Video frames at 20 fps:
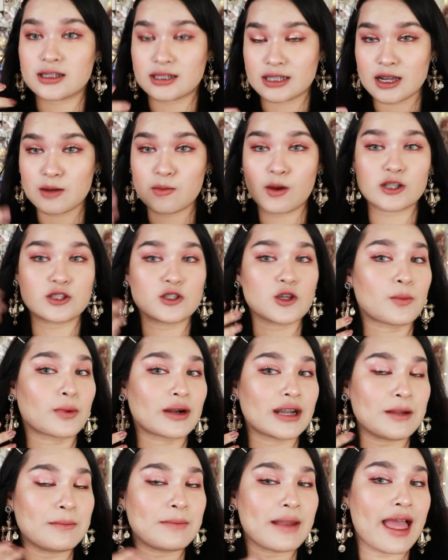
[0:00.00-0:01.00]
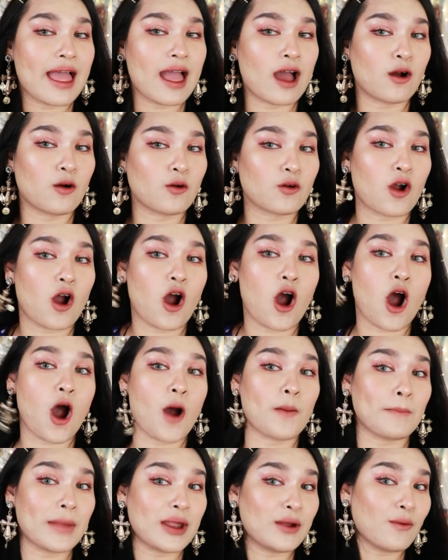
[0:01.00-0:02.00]
ซึ่งพอจบคลิปแล้วก็
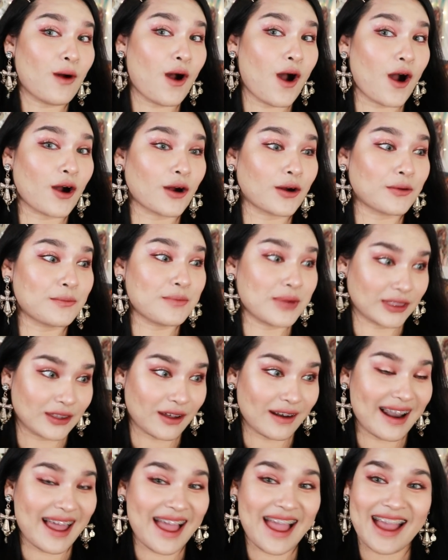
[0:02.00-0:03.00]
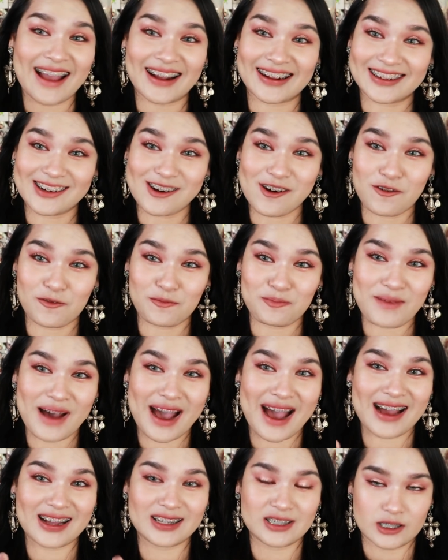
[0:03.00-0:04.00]
ไม่วอกเหมือนตอนแรกงง
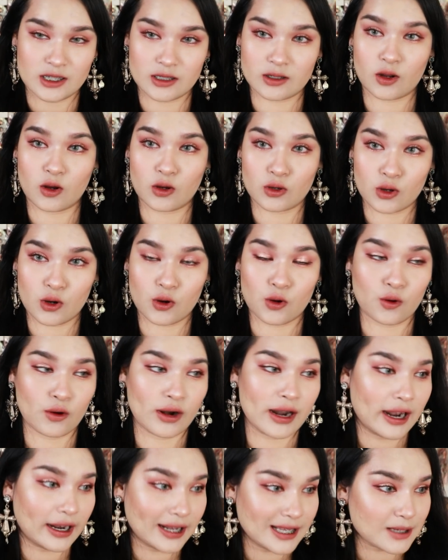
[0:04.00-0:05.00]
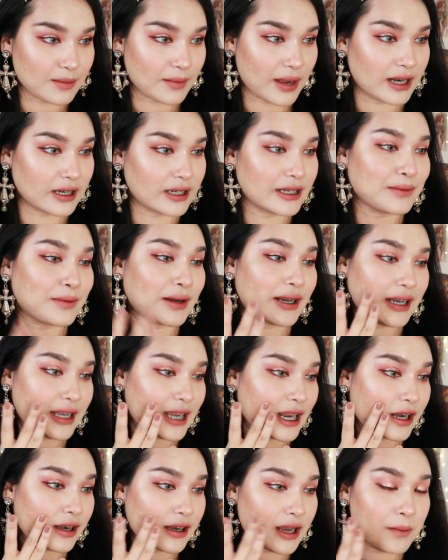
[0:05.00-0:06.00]
ปะฉันก็งงและที่สำคัญคือมัน
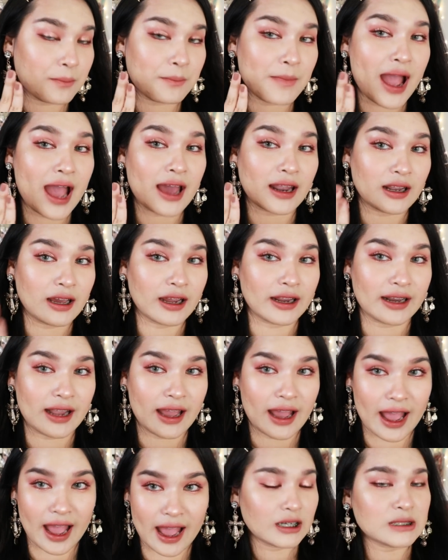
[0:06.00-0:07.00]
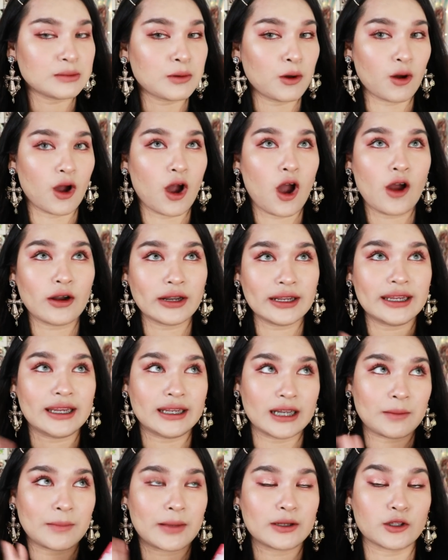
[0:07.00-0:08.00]
เนียนเรียบมากเลยนะคะคือจะบอกว่าห้องที่ขิ
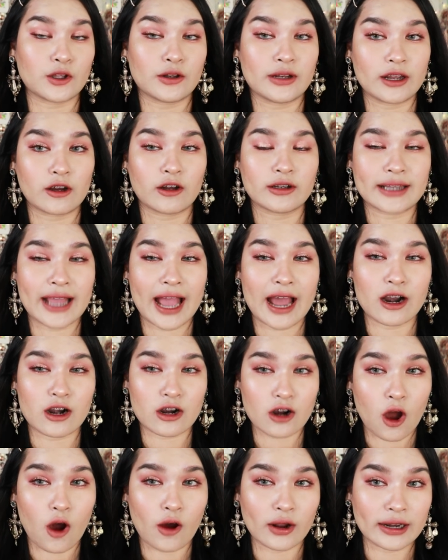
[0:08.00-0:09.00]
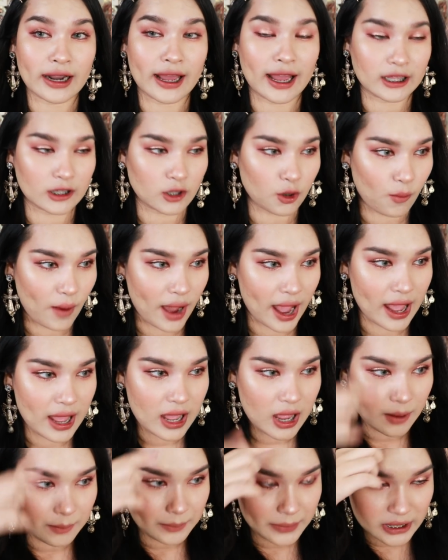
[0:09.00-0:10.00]
งทำงานตอนนี้ค่อนข้างร้อนนะคะแต่ว่า
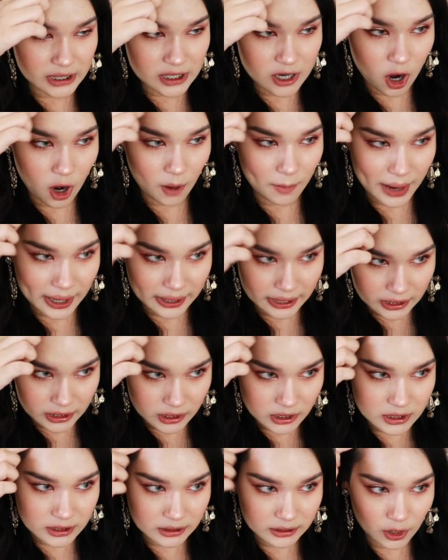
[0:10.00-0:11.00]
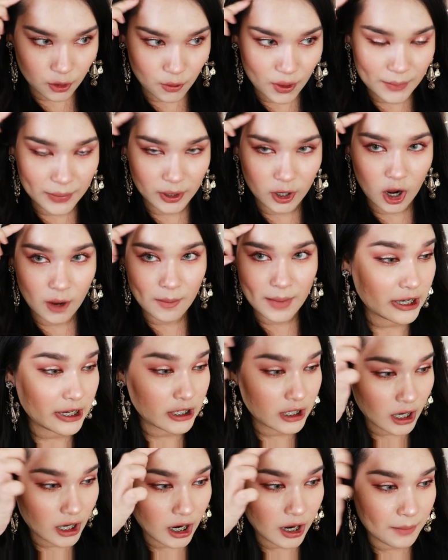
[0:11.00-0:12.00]
มีเหงื่อออกมานิดนึงแต่ว่ามันก็ไม่
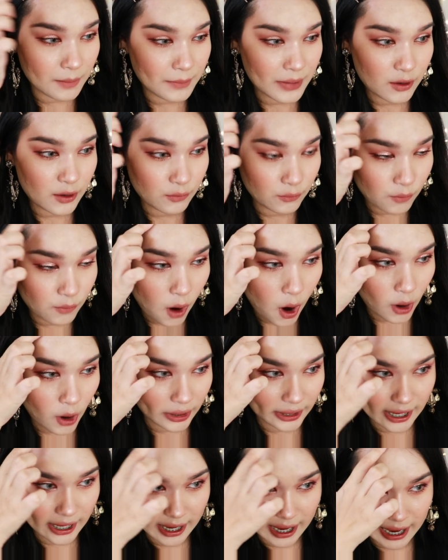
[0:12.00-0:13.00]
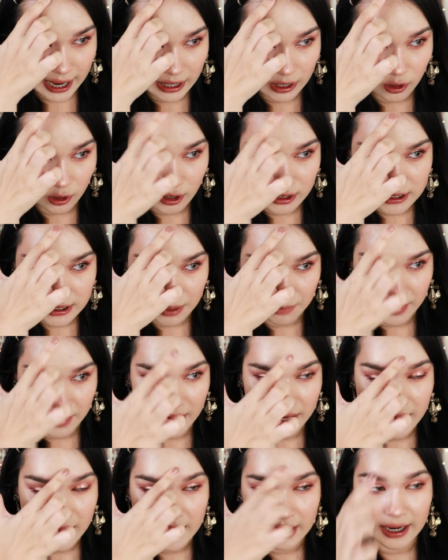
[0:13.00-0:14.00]
เยิ้มไม่วอกนะคะแล้วก็สามา
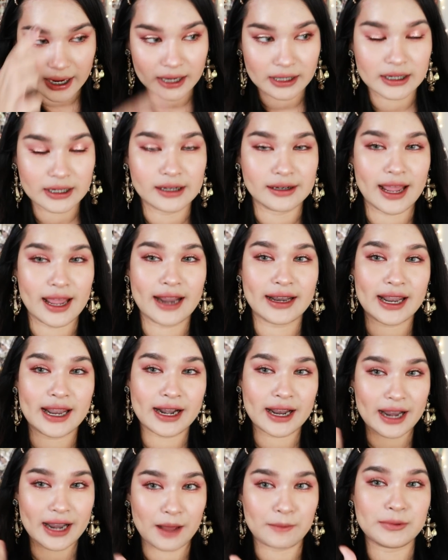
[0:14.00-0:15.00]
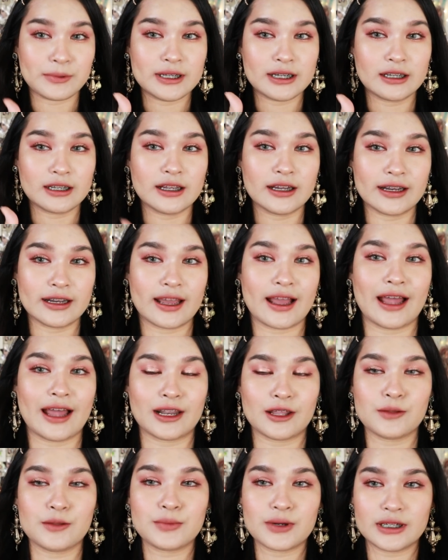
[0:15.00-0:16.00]
รถกันเหงื่อได้ในระดับหนึ่งเลยนะคะ
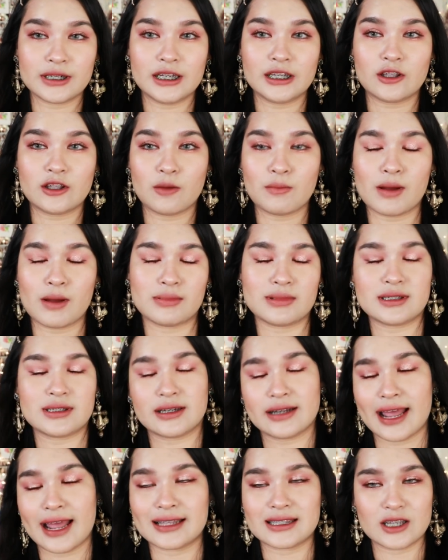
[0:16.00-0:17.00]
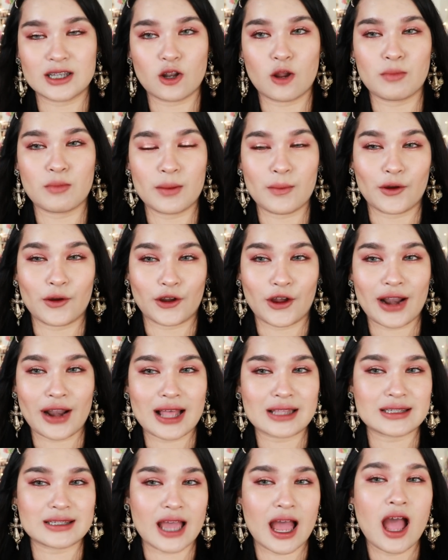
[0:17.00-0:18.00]
ถ้าเพื่อนๆที่ต้องแบบเจอแดดเจอลมบ่อยๆก็
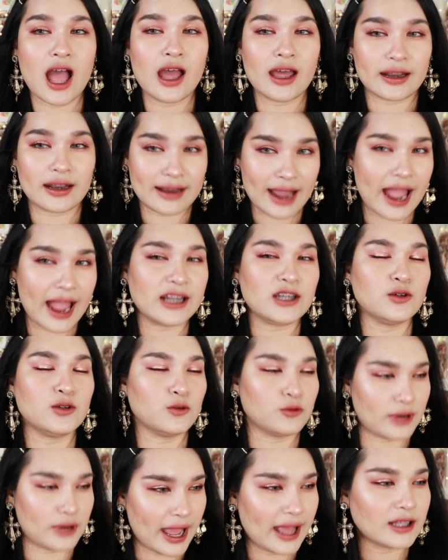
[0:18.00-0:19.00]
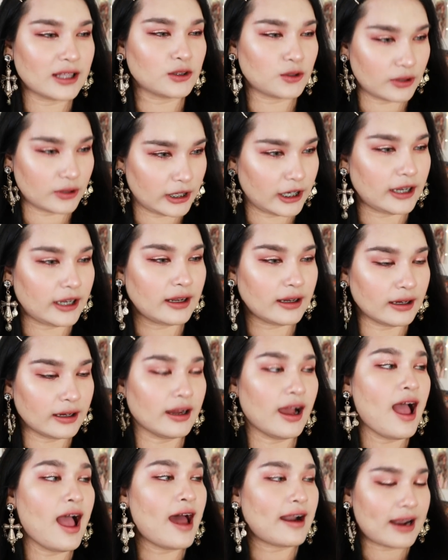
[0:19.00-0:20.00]
น่าจะได้อยู่นะตัวนี้
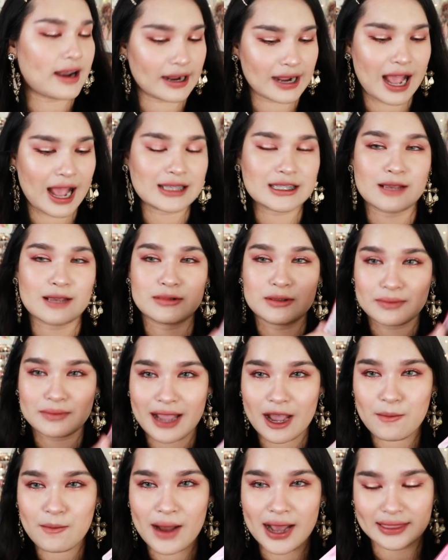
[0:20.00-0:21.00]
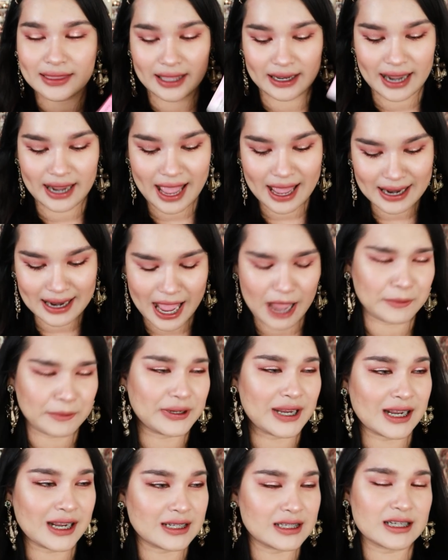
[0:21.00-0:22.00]
ราคา39 บาทแต่ถ้าถาม
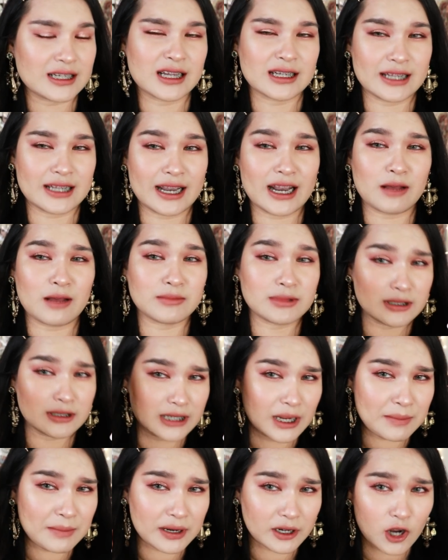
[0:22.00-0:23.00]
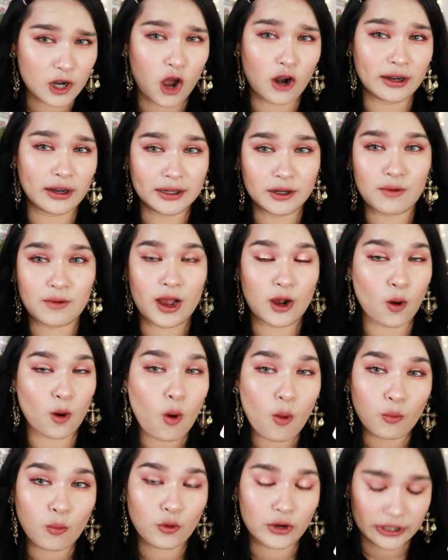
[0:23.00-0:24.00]
ขิงจริงๆแนะนำซื้อให้เป็นกล่องเลยดีกว่า
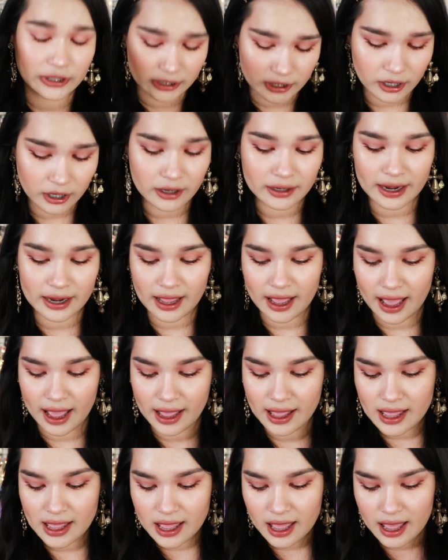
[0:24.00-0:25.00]
คุ้มกว่าเยอะนะคะ